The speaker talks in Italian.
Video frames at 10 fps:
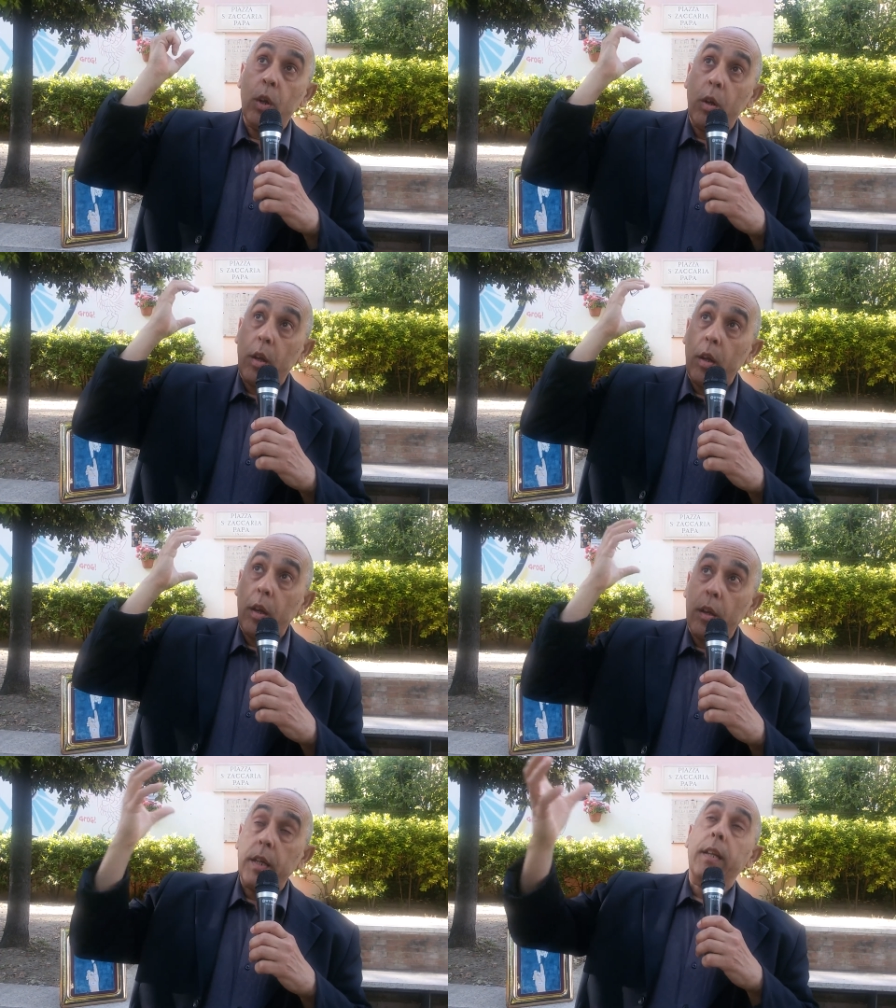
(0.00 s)

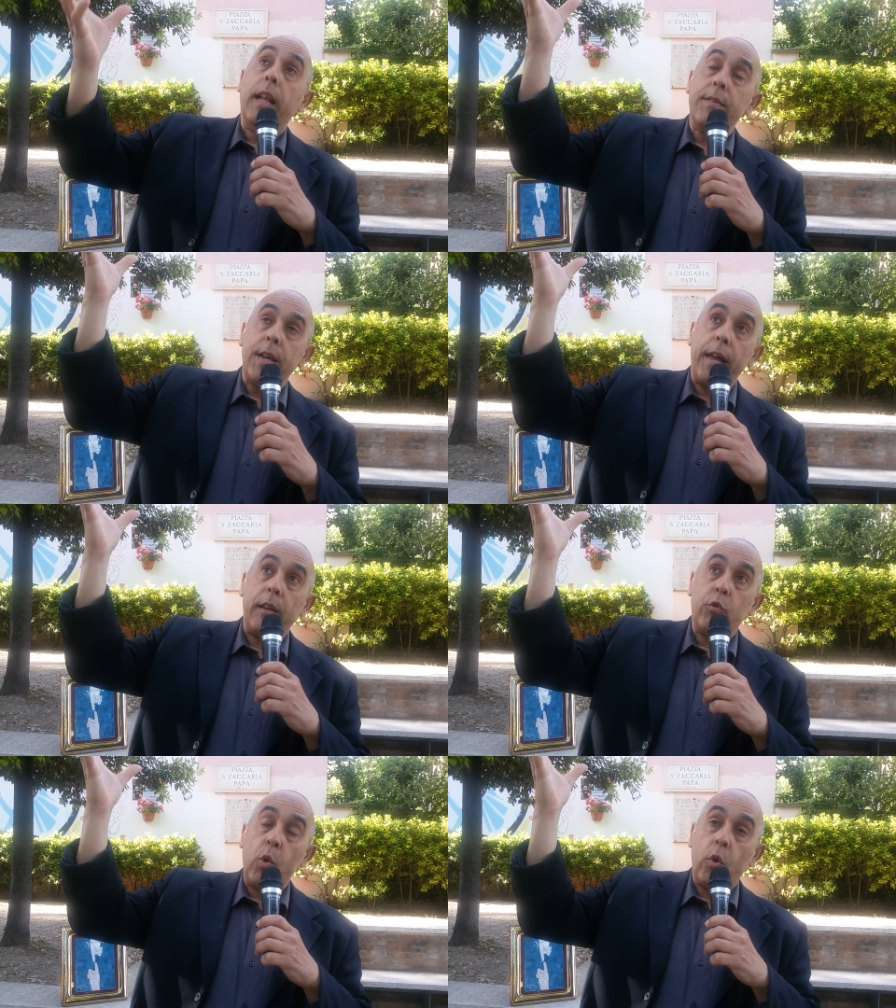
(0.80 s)
eh, innalzare il
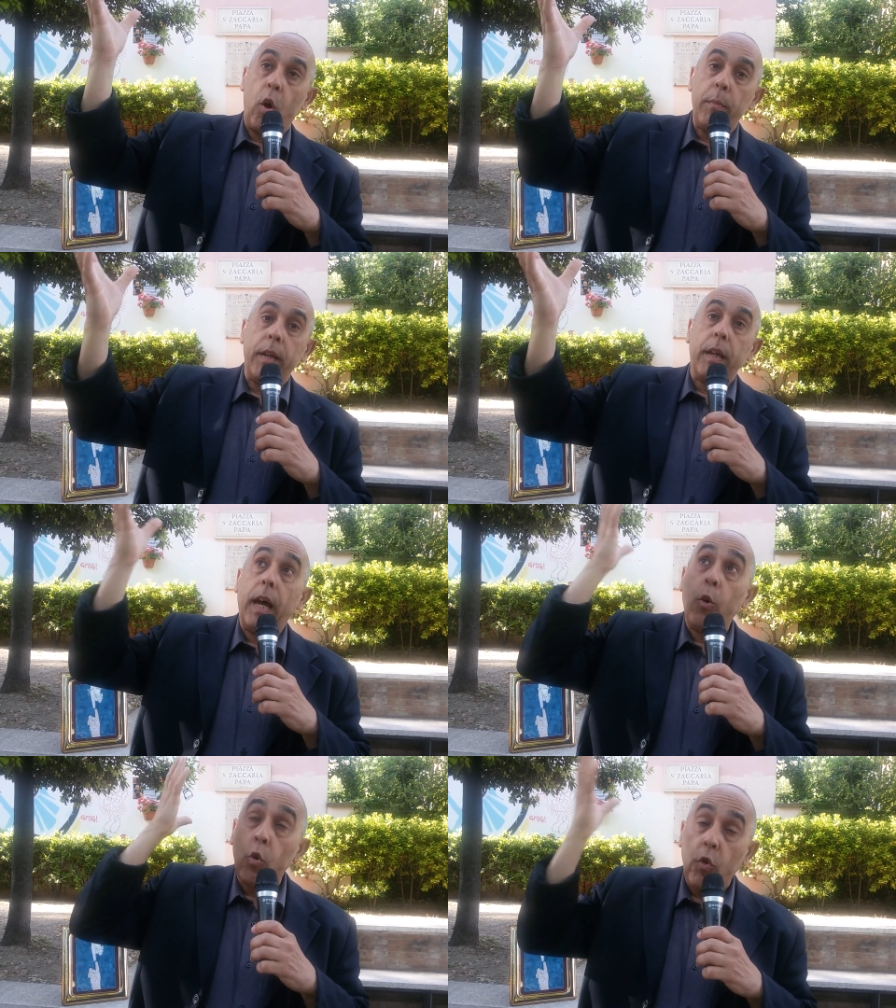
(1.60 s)
suo nome,
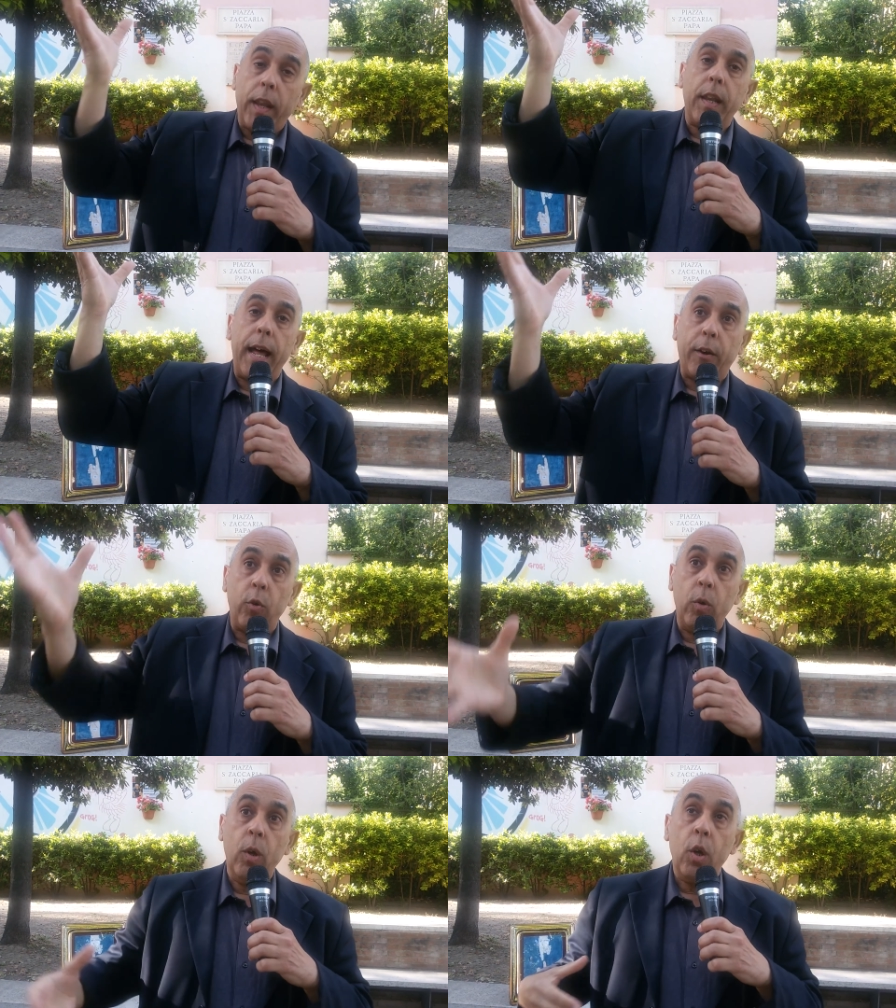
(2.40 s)

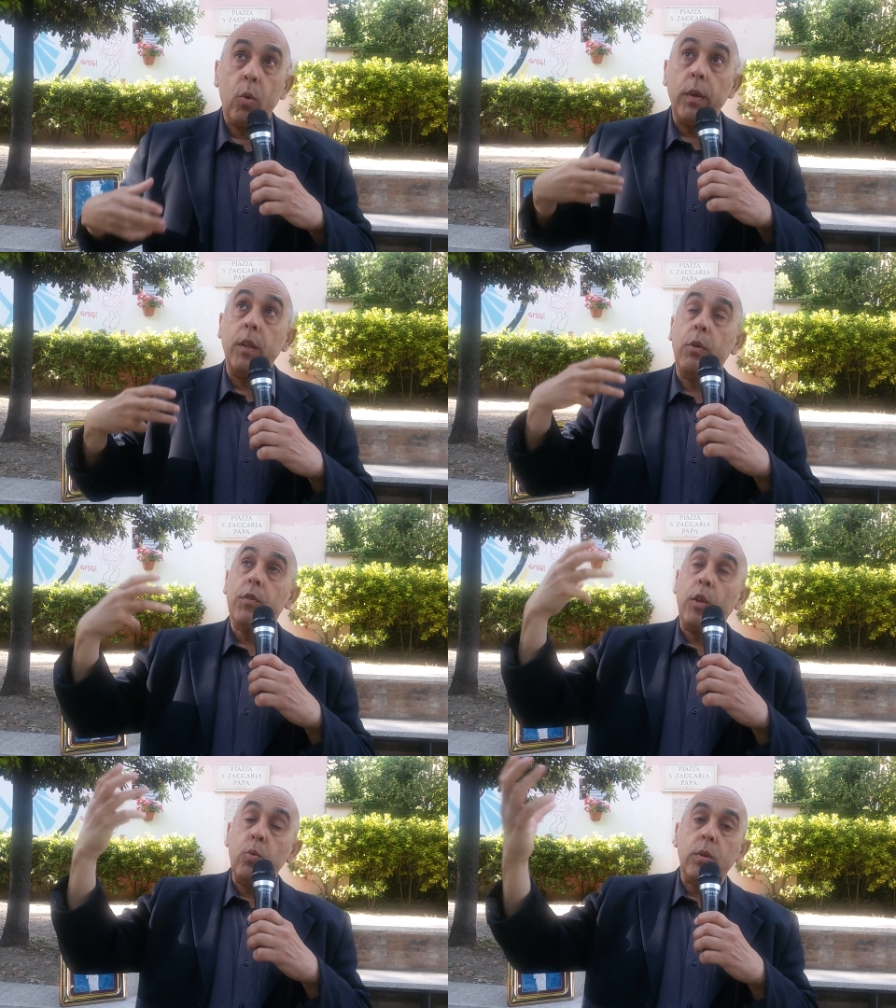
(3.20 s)
osannarlo, quindi
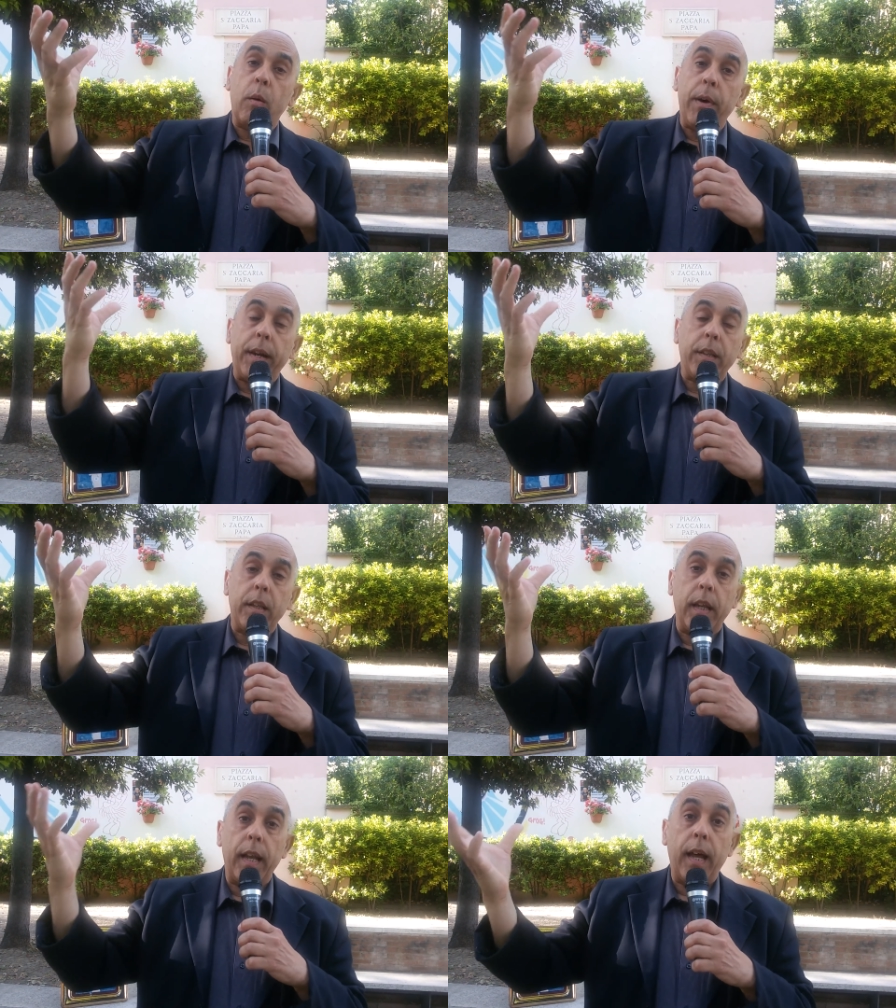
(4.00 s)
questa è tutta parte
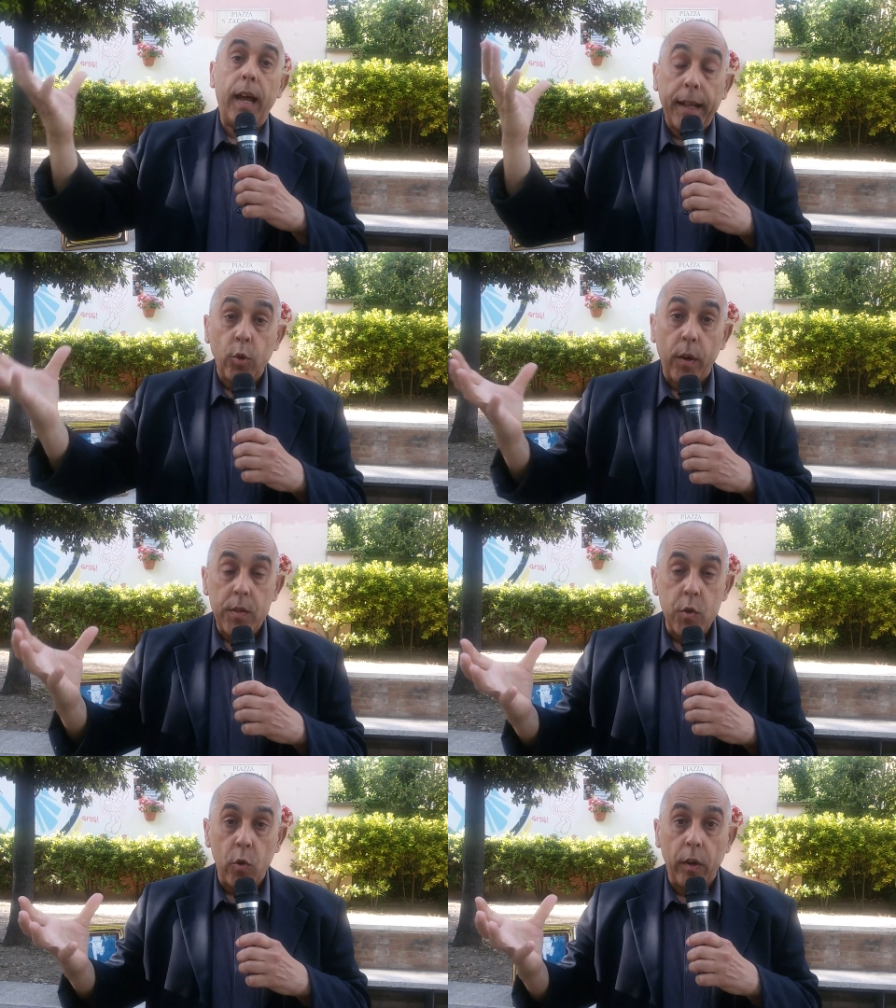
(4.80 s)

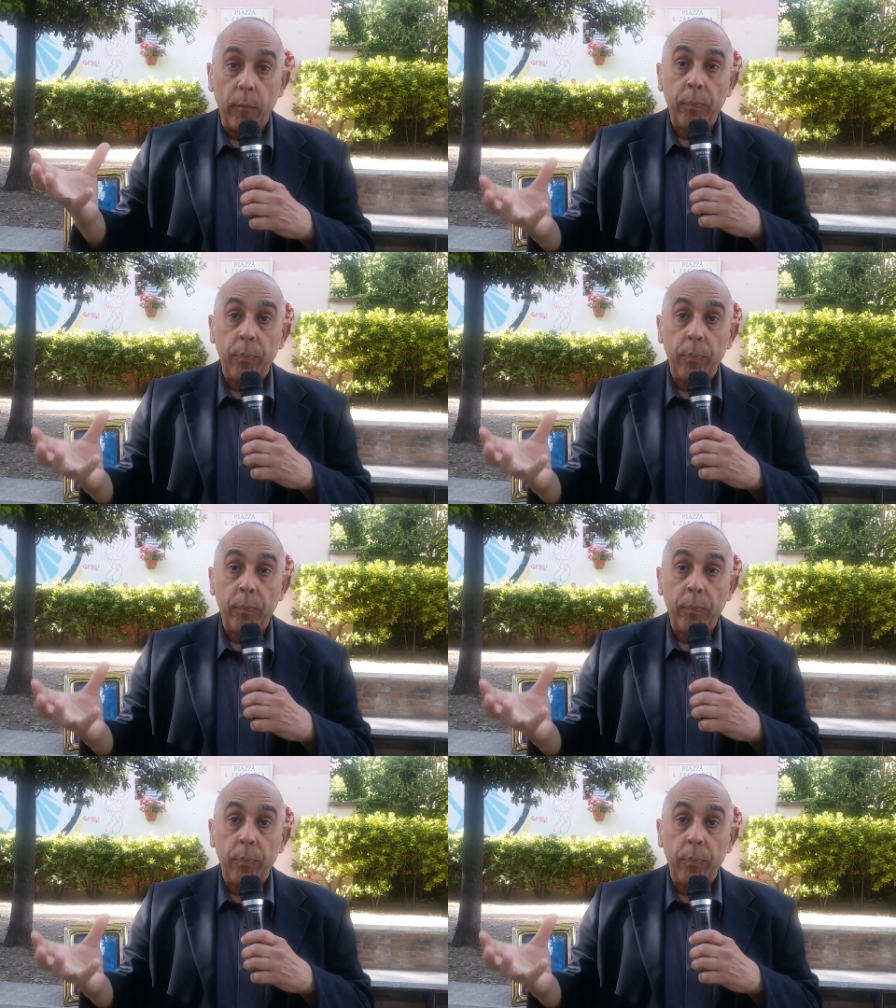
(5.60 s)
dell'adorazione.